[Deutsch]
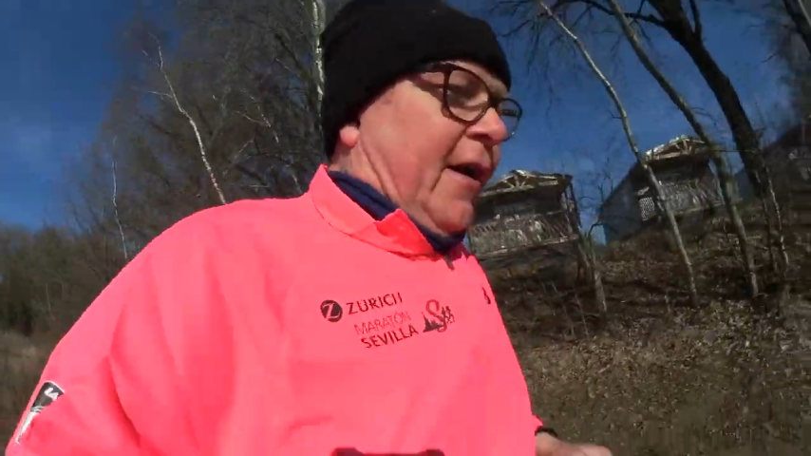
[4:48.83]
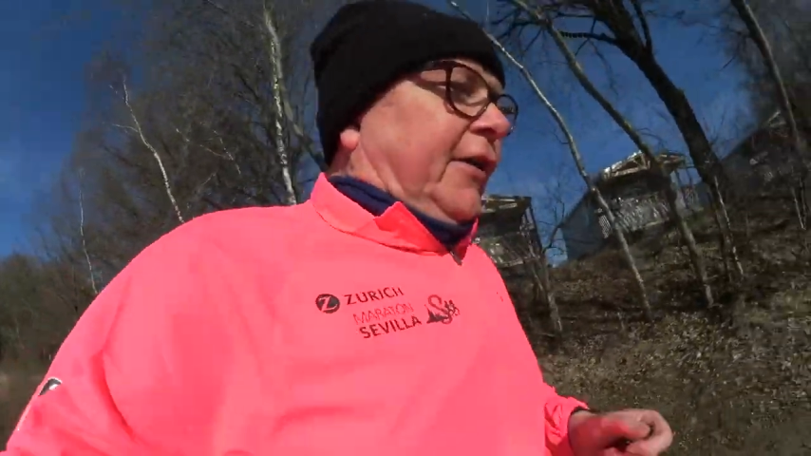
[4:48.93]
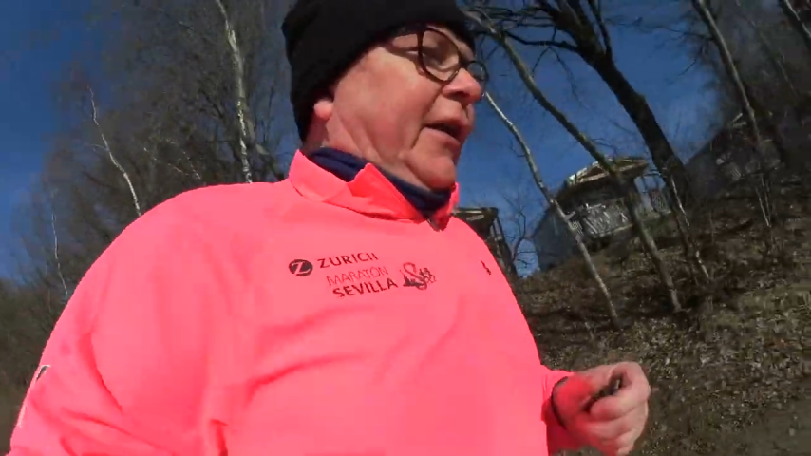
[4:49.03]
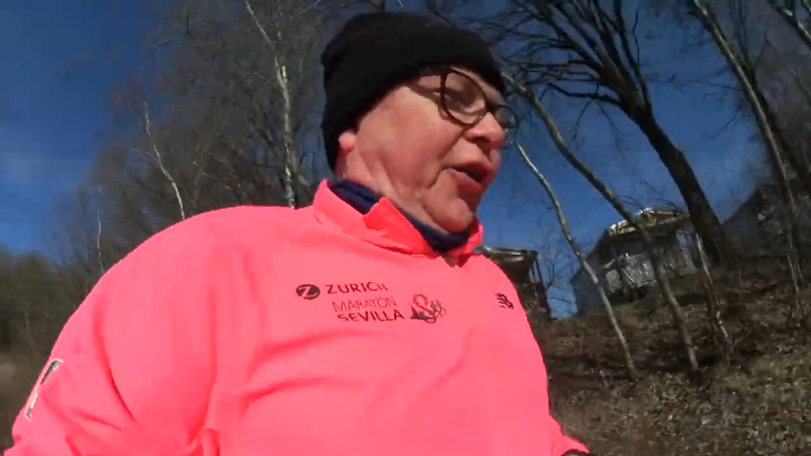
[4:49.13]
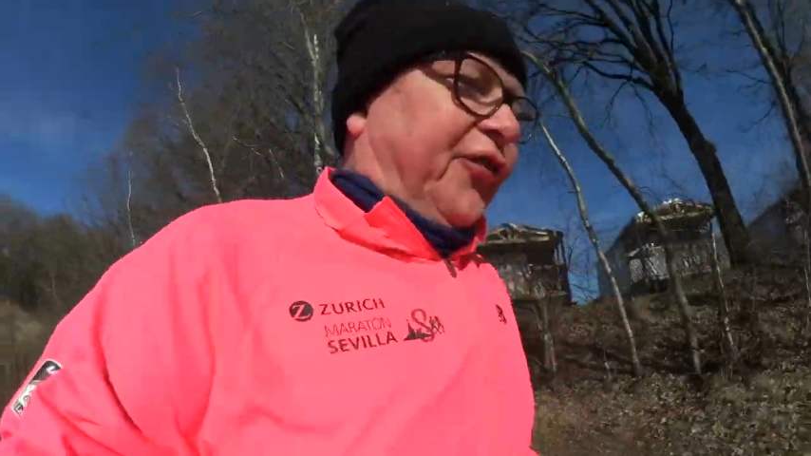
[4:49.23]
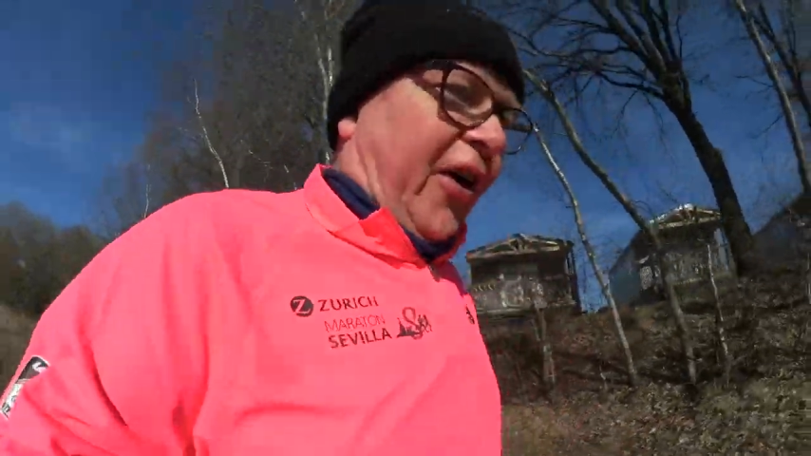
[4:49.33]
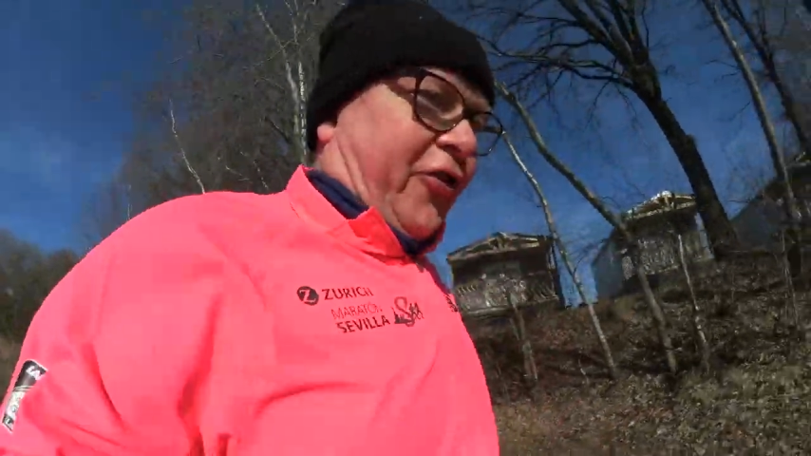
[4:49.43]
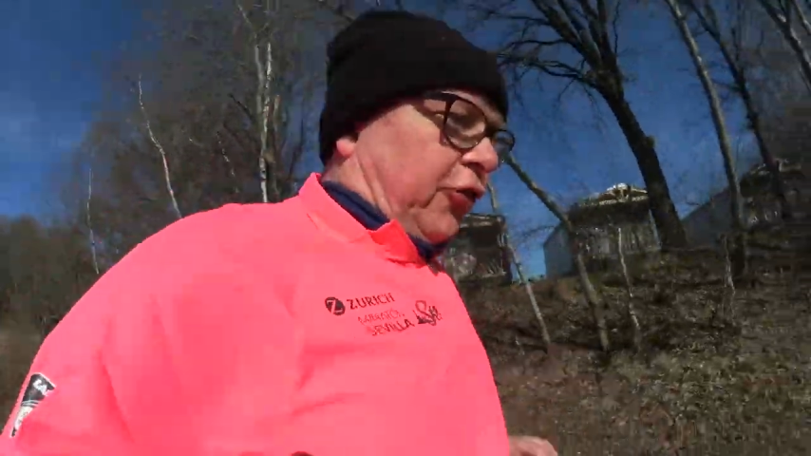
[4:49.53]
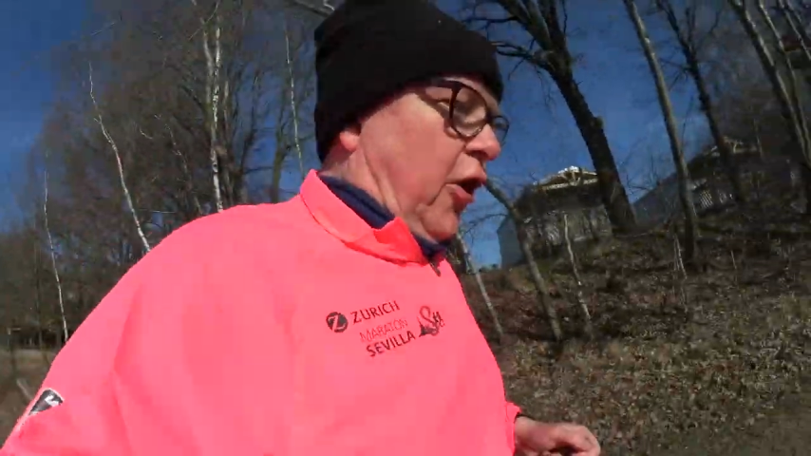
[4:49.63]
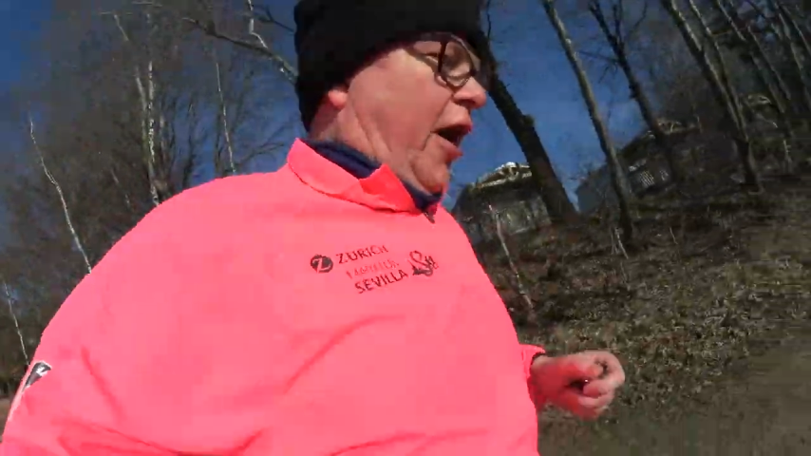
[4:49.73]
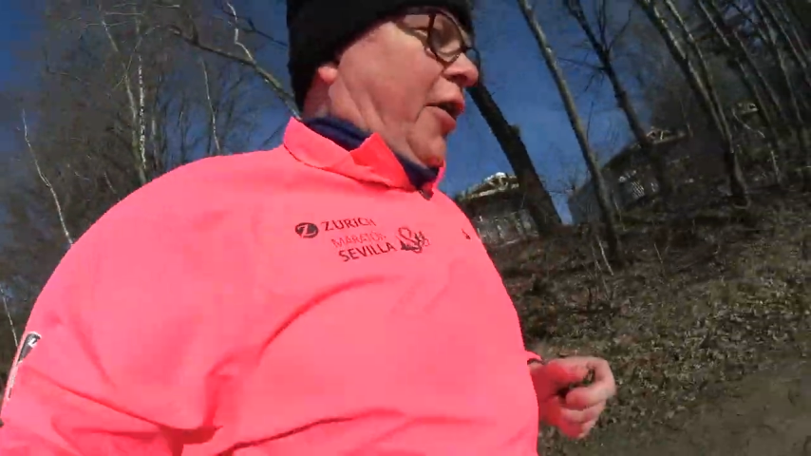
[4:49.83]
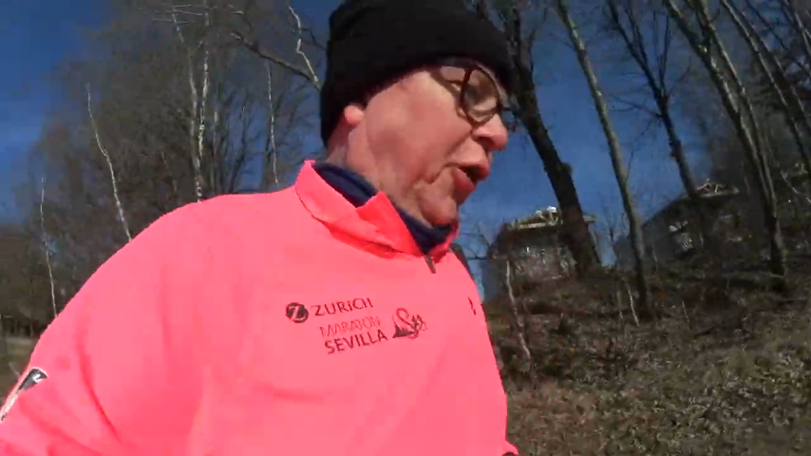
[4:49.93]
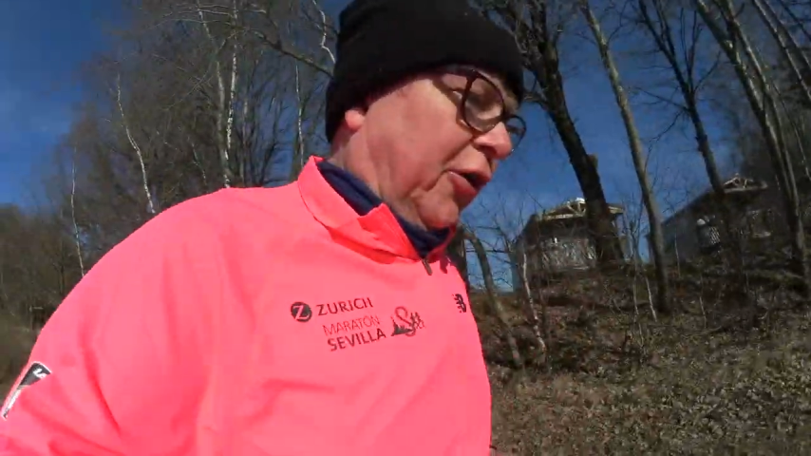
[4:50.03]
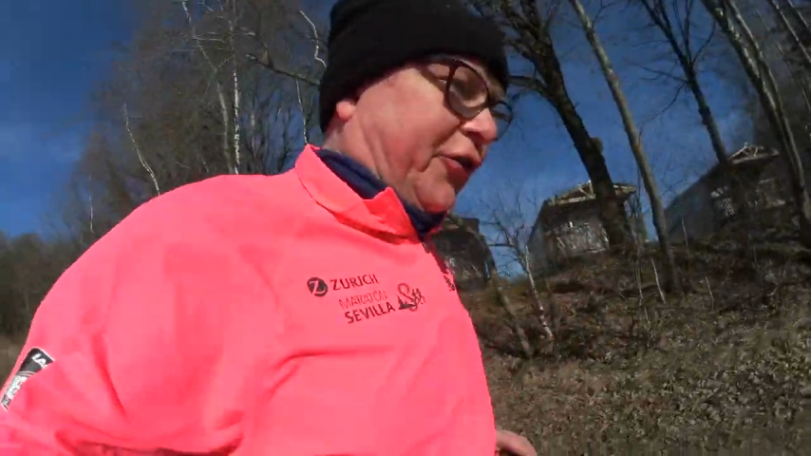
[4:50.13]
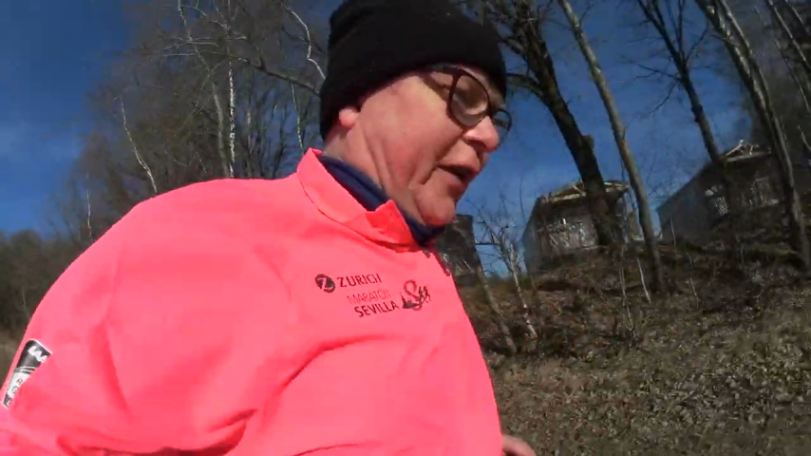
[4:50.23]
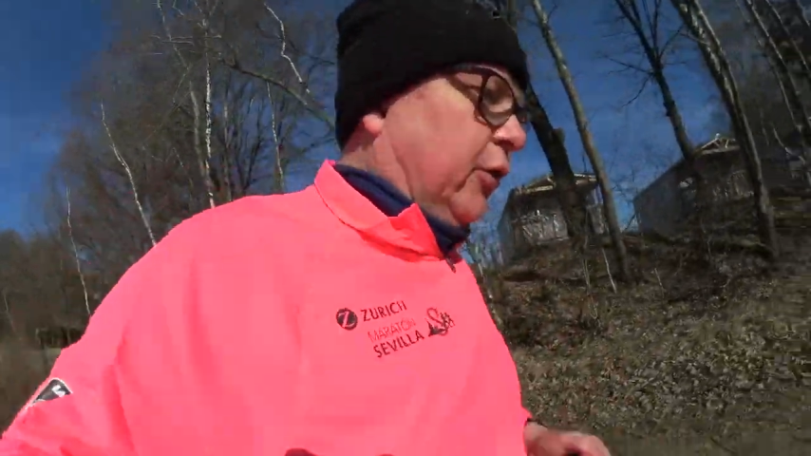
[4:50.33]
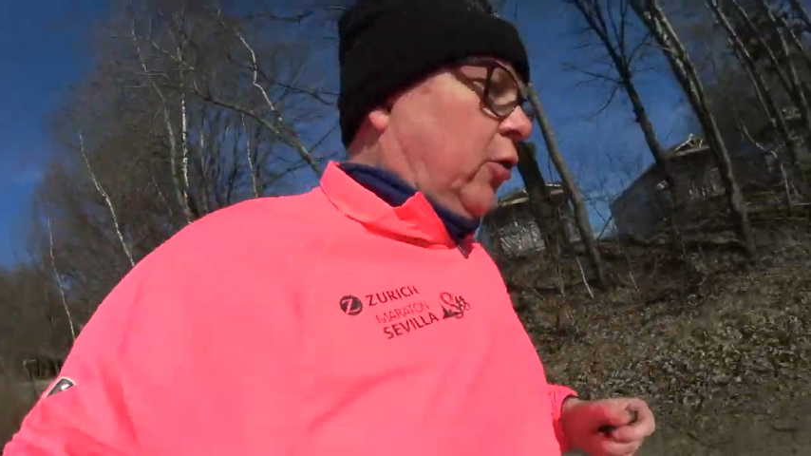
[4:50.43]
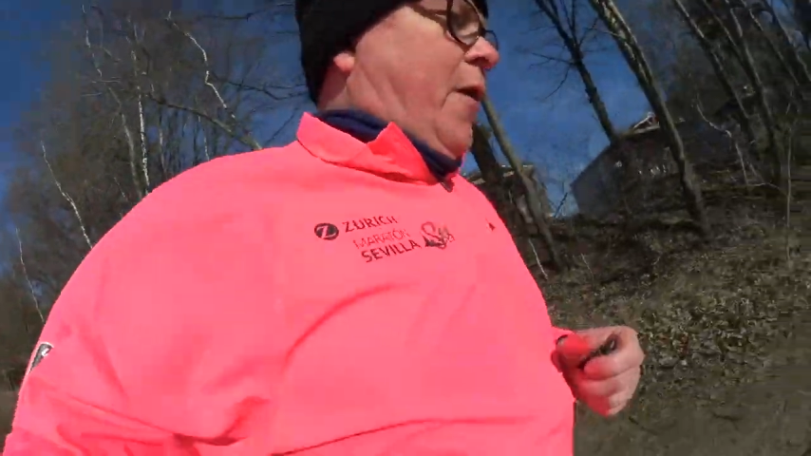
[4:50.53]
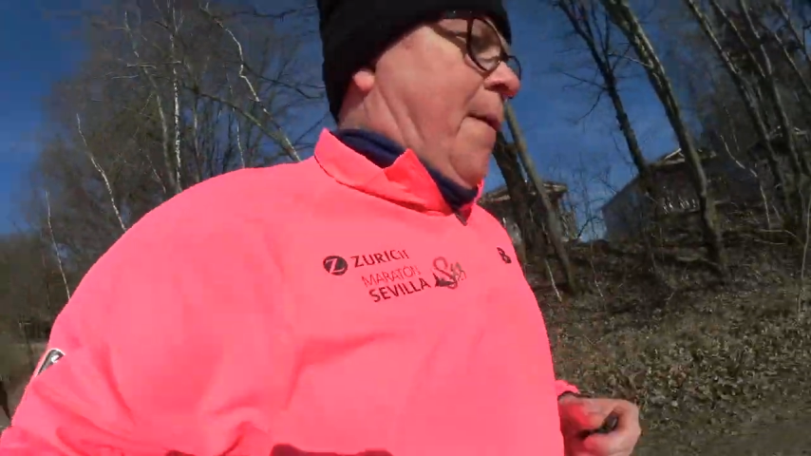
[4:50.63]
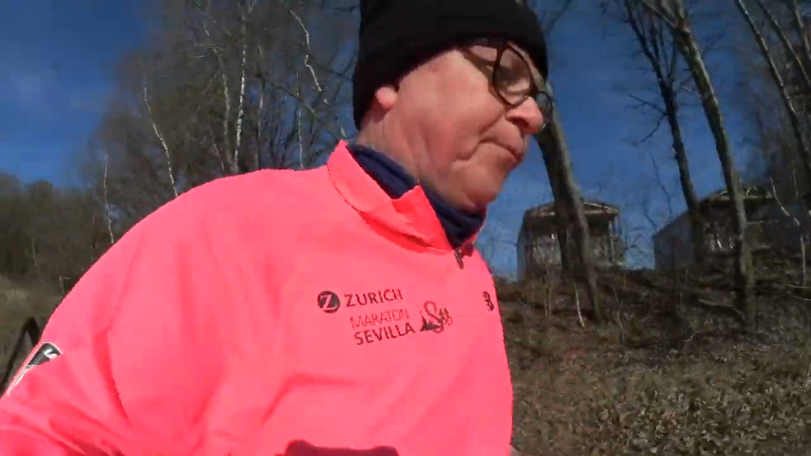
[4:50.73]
Nee, das war schon tolles Kino.